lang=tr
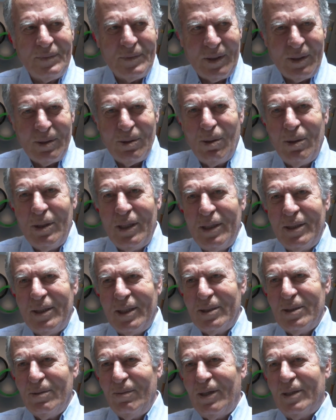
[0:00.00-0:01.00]
yol
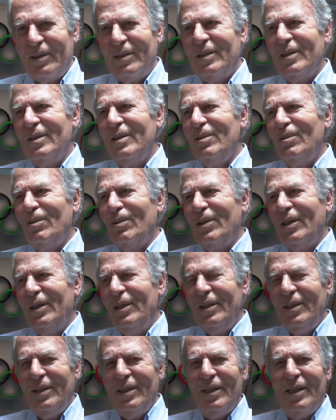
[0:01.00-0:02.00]
haritası var
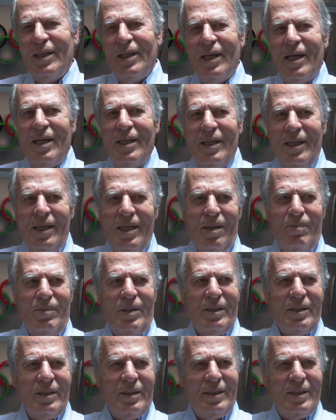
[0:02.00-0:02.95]
Okan'ın. Ama